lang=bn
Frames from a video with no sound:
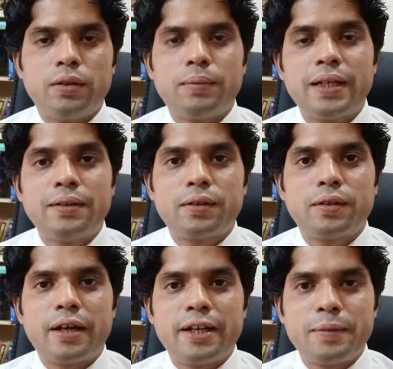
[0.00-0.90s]
ধন্যবাদ
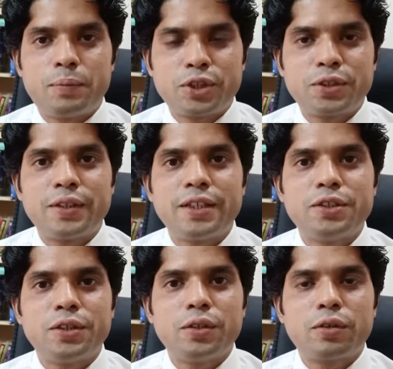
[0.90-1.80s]
এই
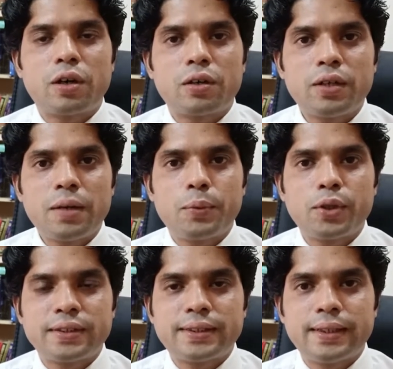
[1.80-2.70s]
প্রশ্নটির জন্য করোনা
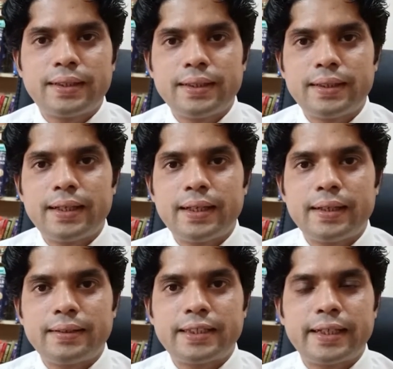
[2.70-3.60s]
পরিস্থিতিতে
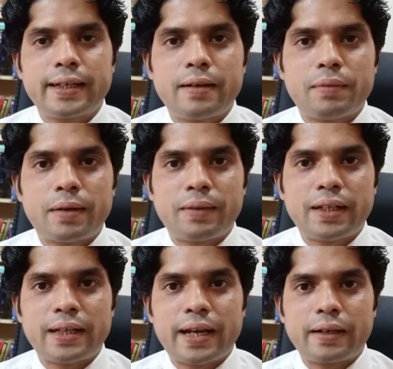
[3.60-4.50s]
চেকের
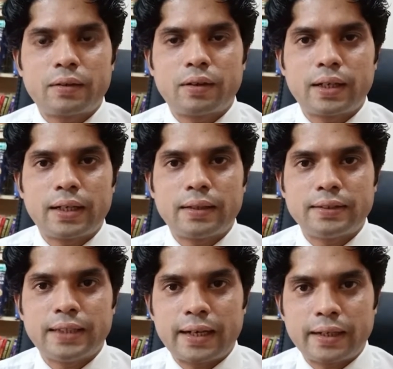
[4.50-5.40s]
মামলা দায়ের করা
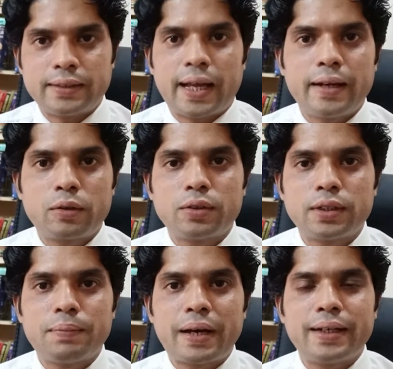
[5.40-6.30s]
যারা দায়ের
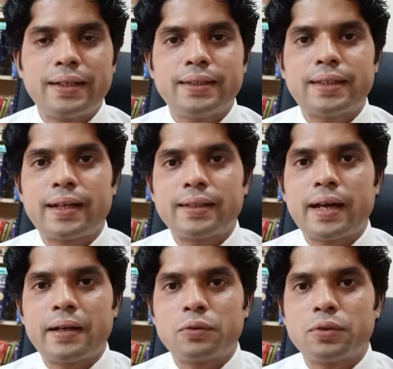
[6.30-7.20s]
করতে পারেননি
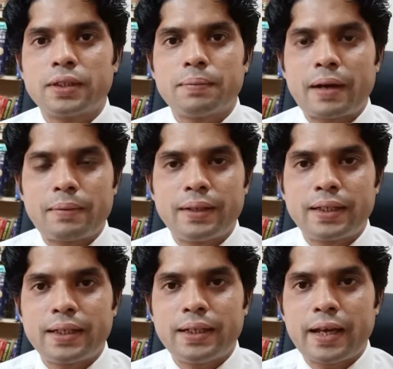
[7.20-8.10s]
তারা দায়ের করতে
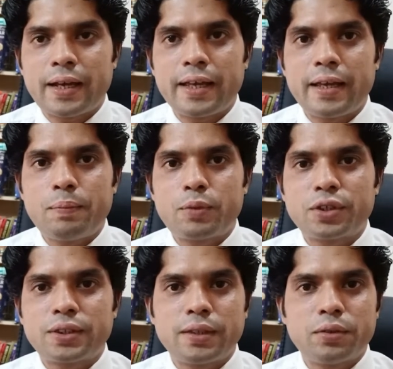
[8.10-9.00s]
পারবেন কিনা এই
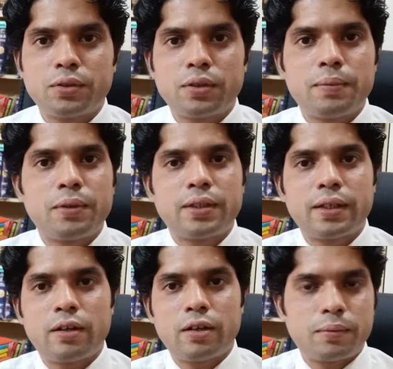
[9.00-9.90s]
প্রশ্নের উত্তরে
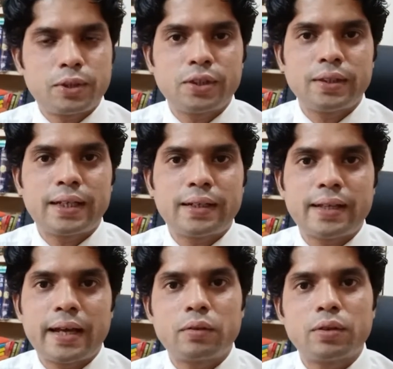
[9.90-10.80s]
বলতে হয় অবশ্যই
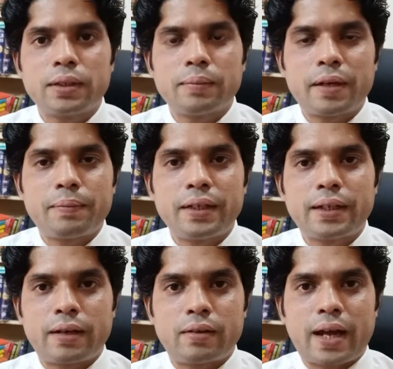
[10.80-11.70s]
তারা দায়ের করতে
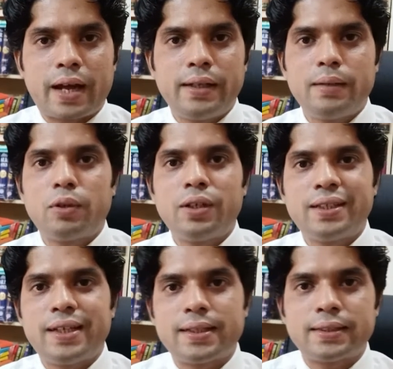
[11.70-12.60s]
পারবেন কারণ আইনে
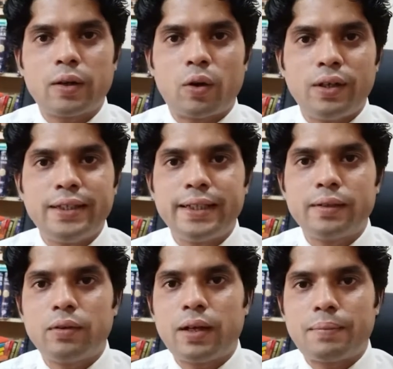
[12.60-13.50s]
বলে দেওয়া আছে
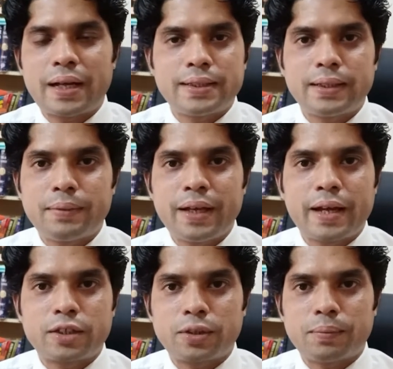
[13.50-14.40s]
গুলা বাদ
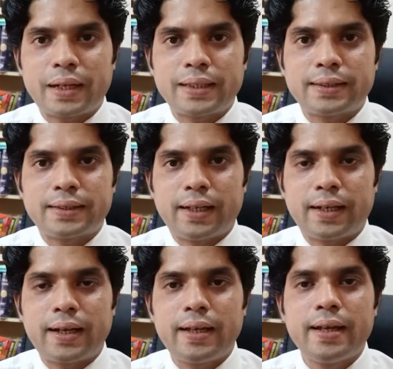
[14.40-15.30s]
যাবে একশো পাঁচ
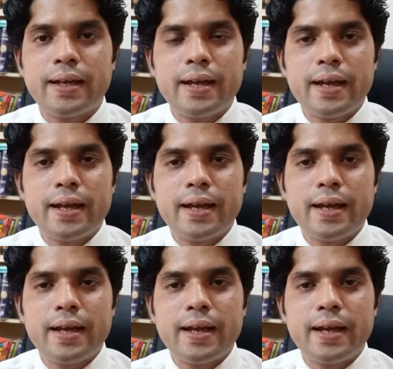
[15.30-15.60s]
ধারায়